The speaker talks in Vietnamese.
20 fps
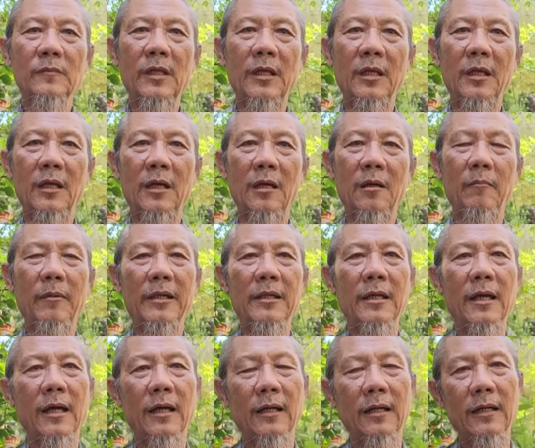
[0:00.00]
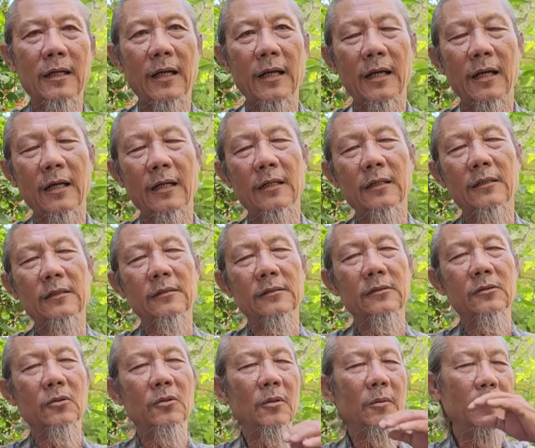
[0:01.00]
Thì bây giờ đó là
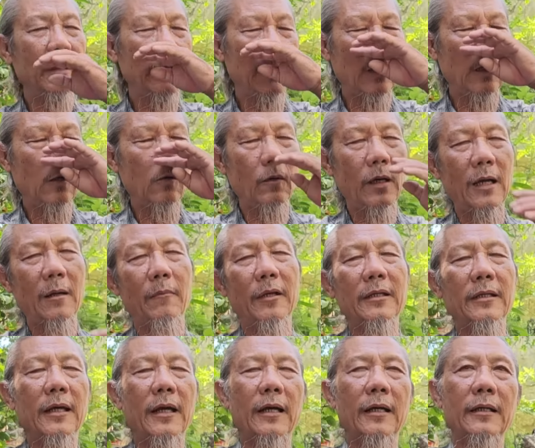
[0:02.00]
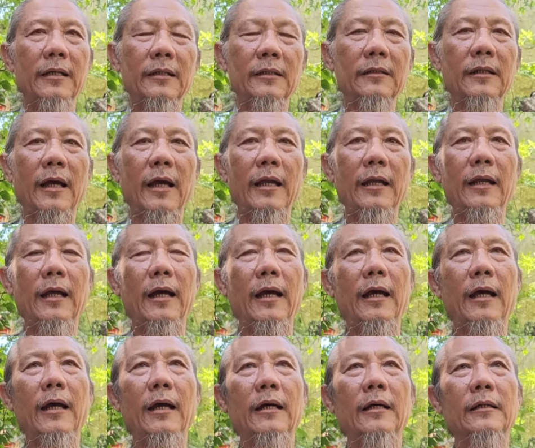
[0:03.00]
tôi mới nói qua bây giờ hiện tại là
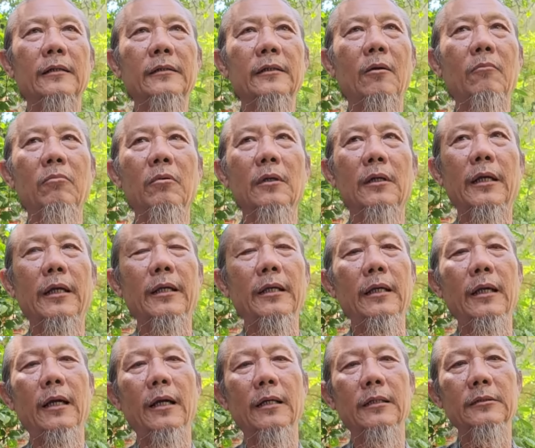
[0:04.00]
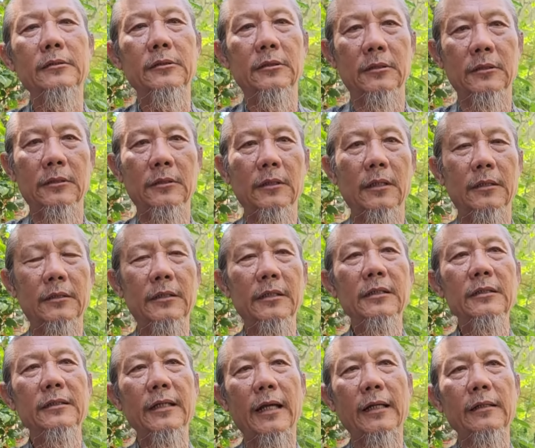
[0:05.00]
trong cái sự
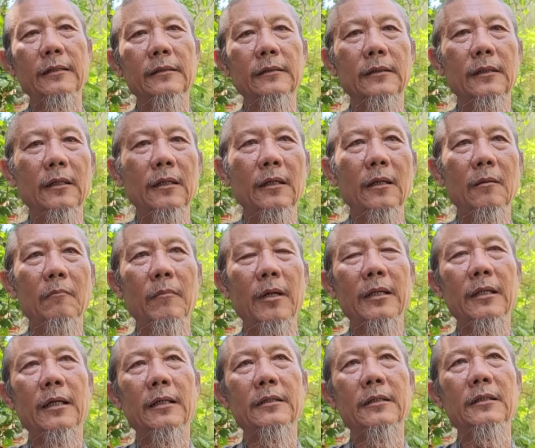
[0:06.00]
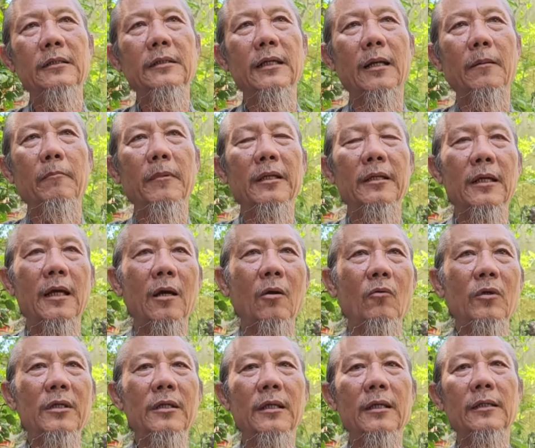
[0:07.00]
chiến tranh. Bây giờ chiến tranh bây giờ
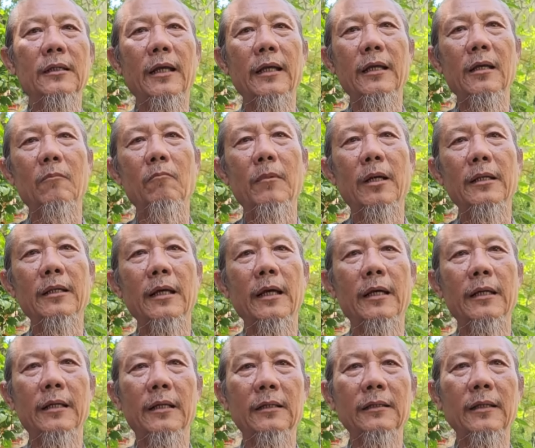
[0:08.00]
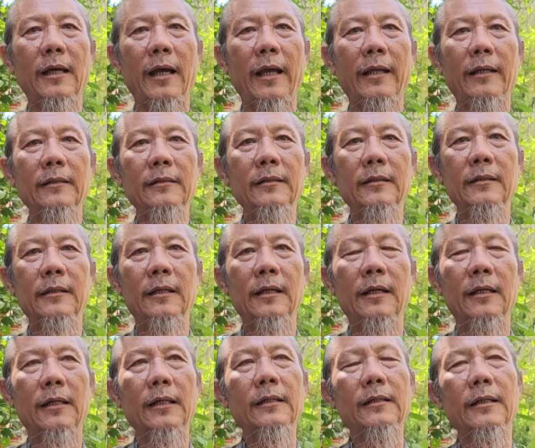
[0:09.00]
quý vị thấy không? Bây giờ hiện tại thì
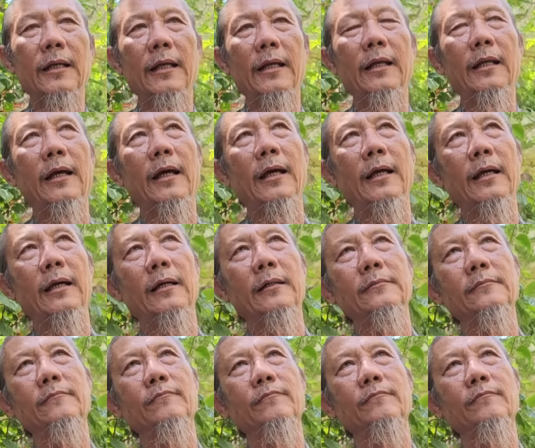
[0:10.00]
cách đây là